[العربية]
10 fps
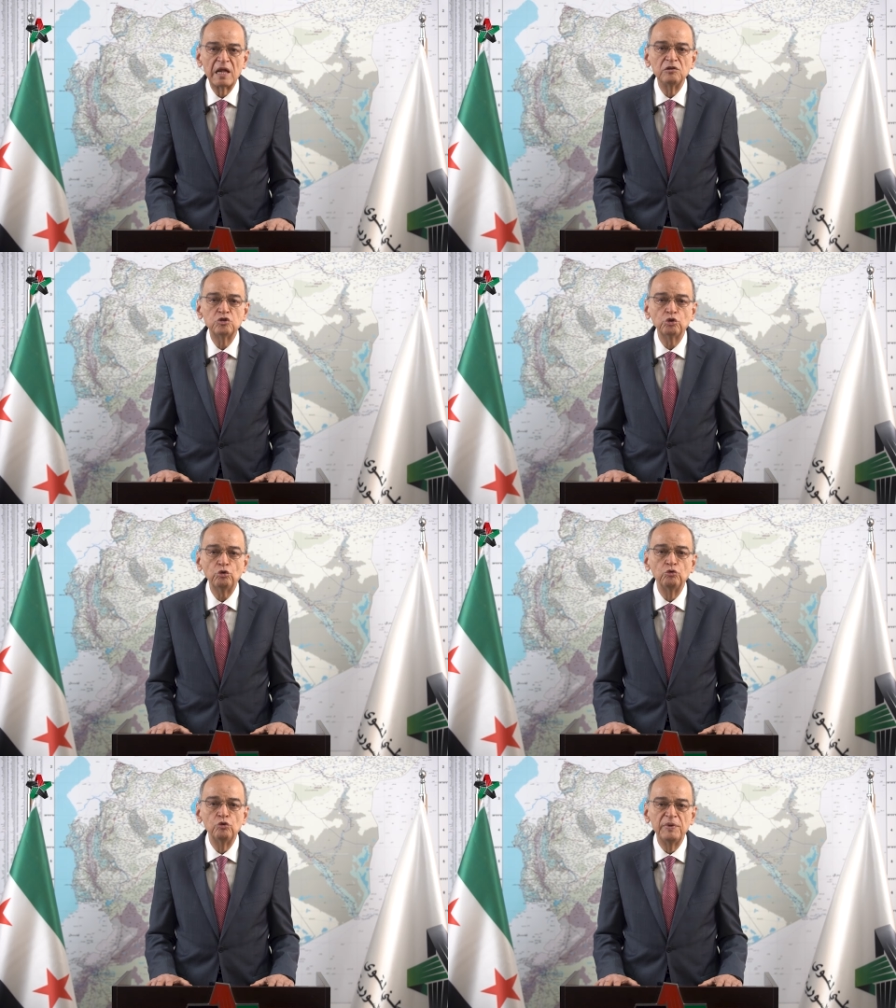
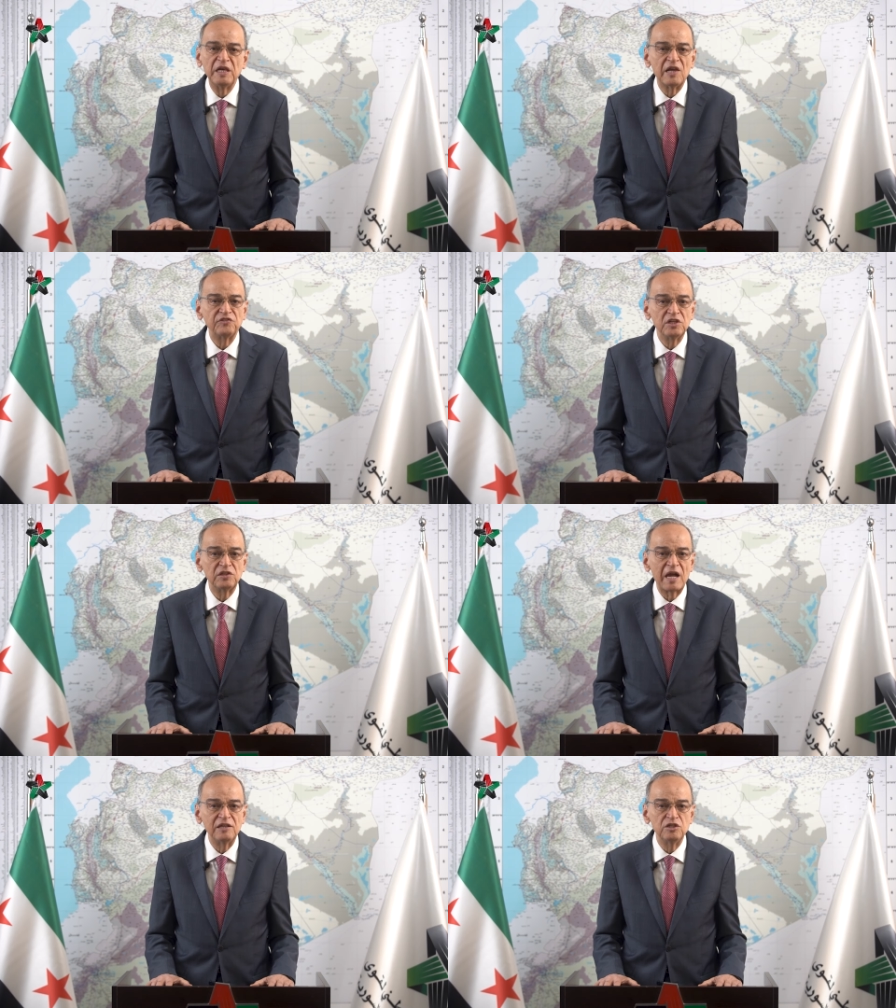الشعوب التي
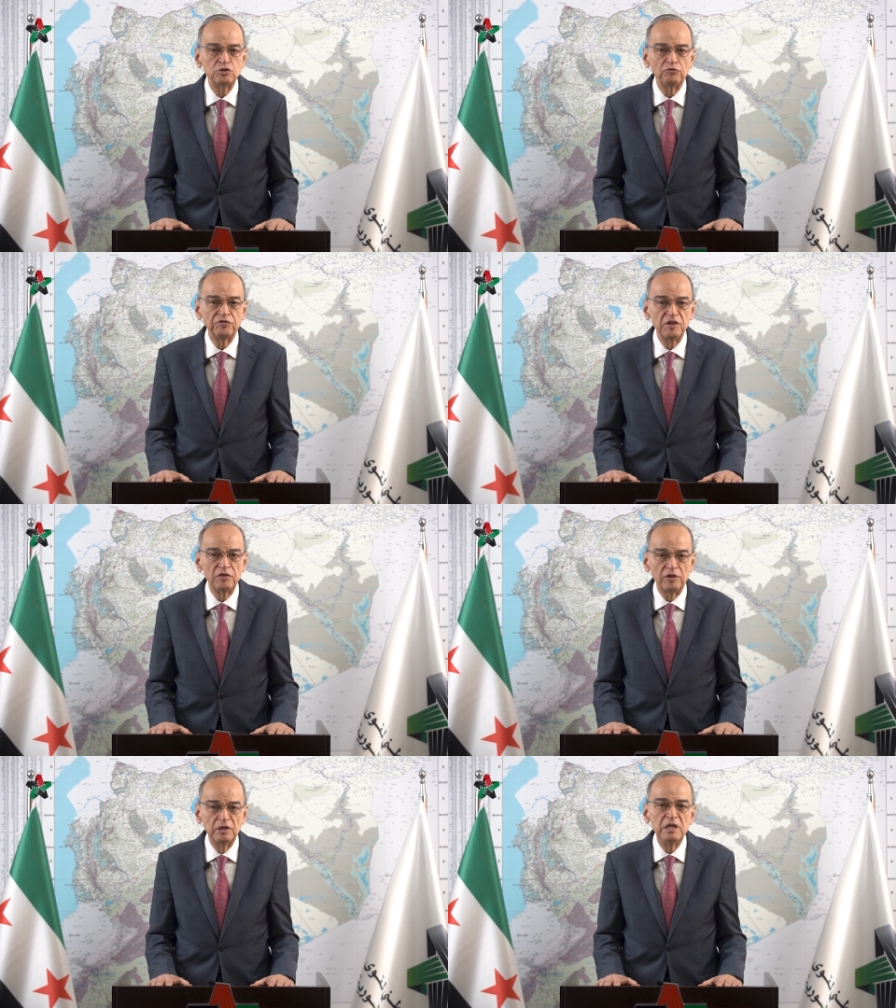تعيش في
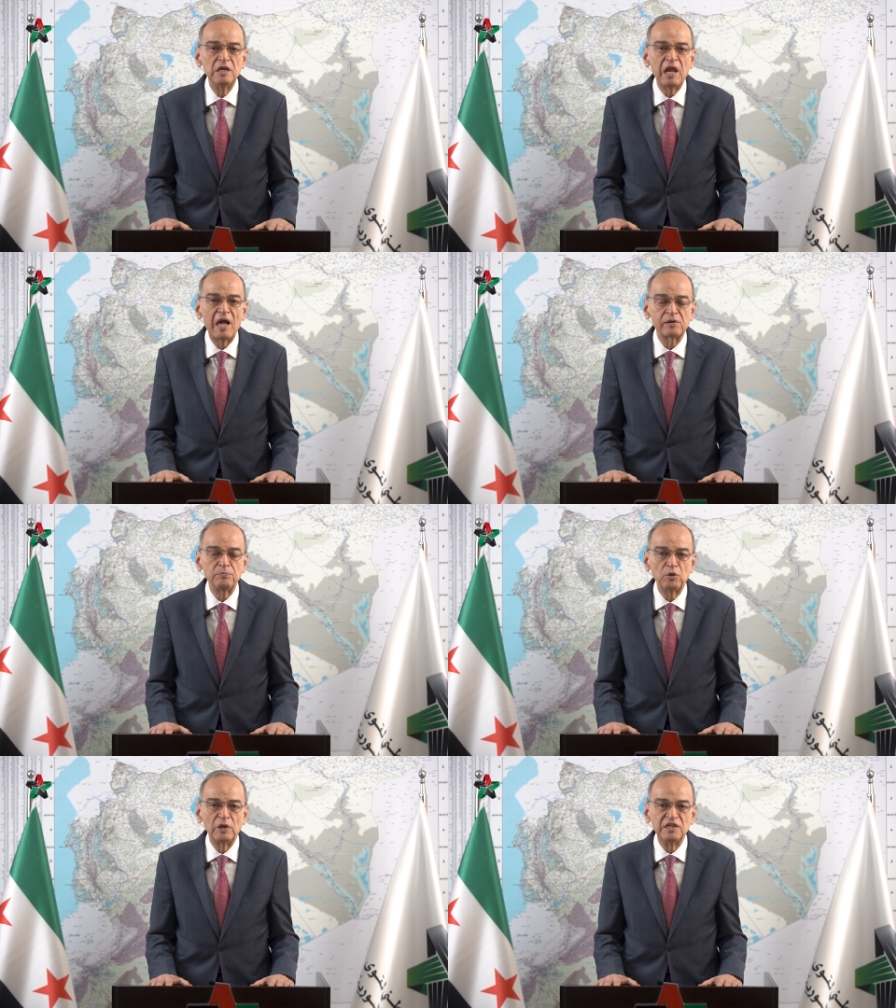ظل
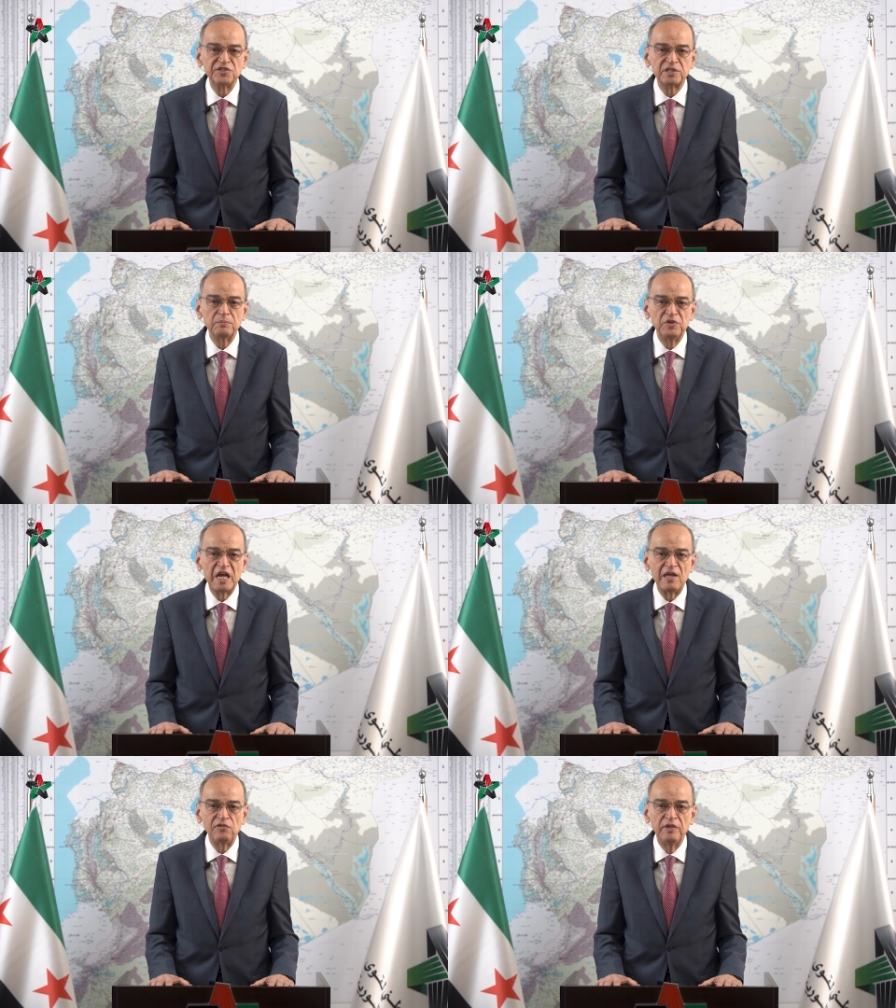الحرب
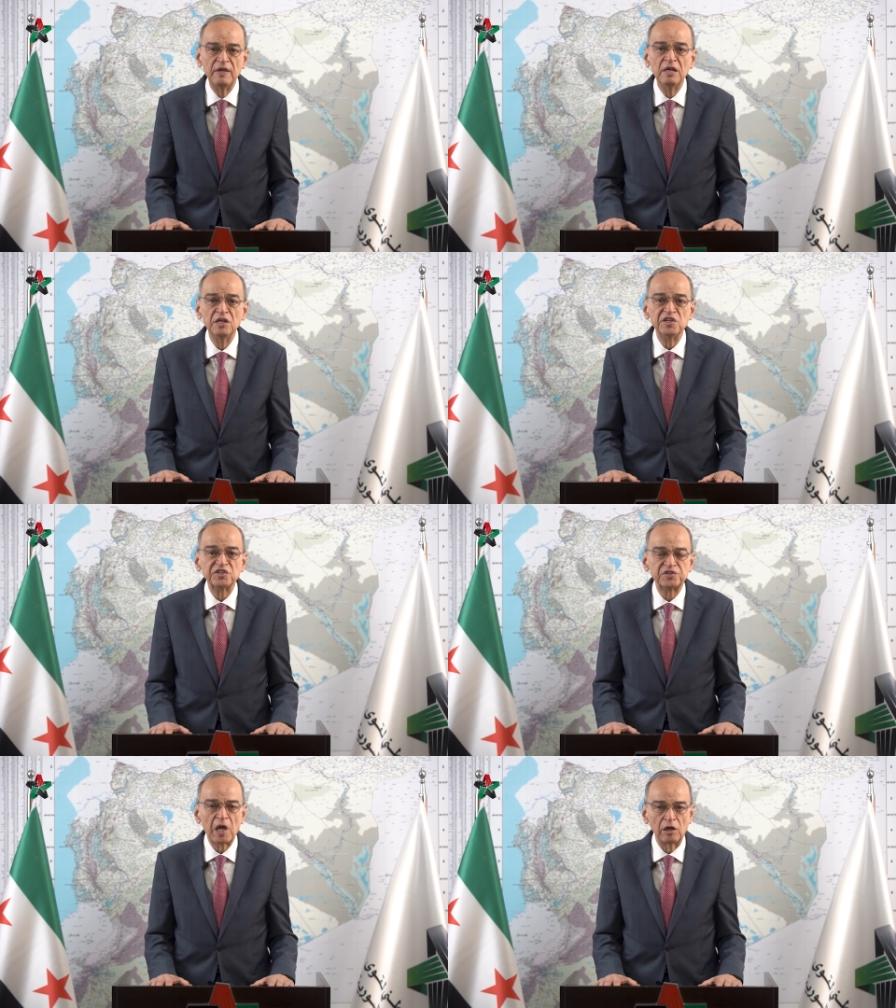والاستبداد
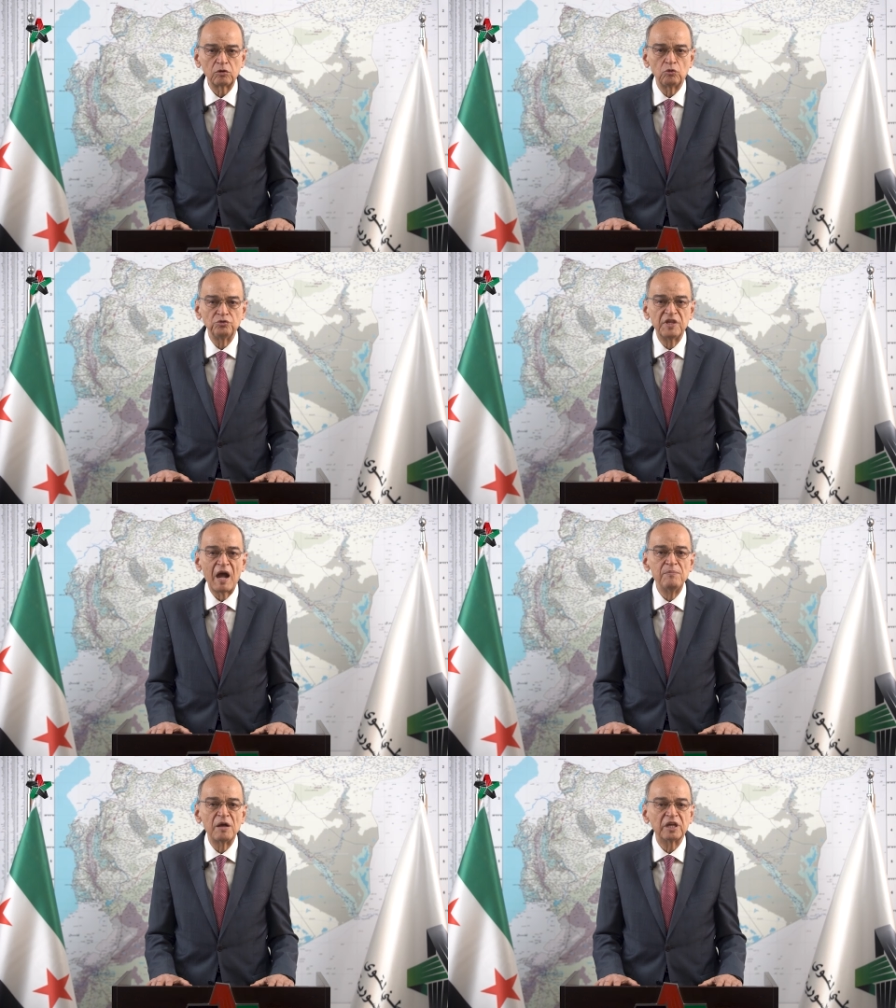يستحق
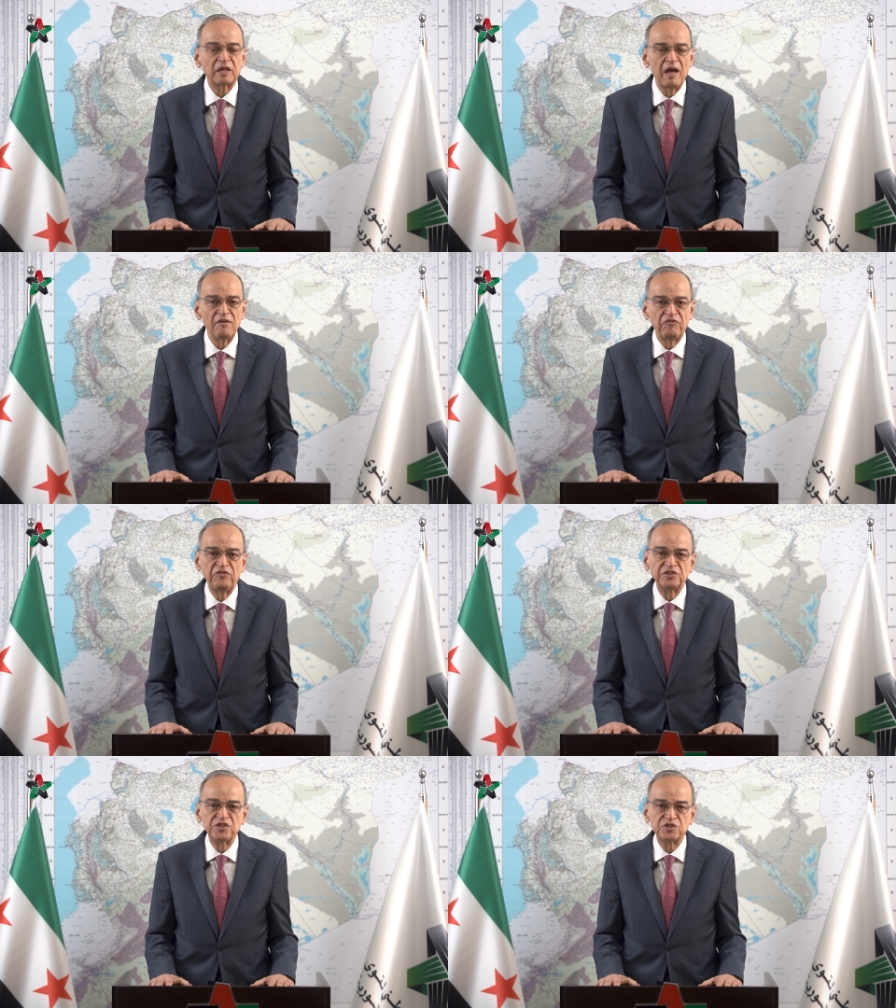الدعم
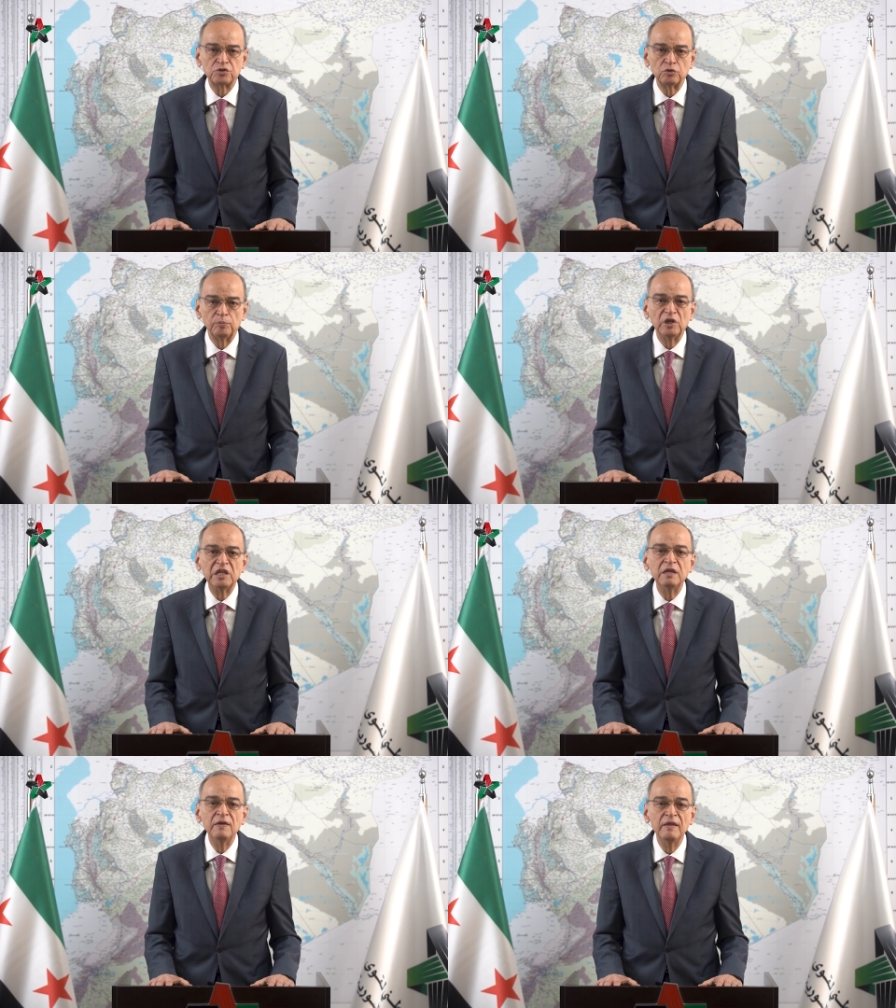بكافه السبل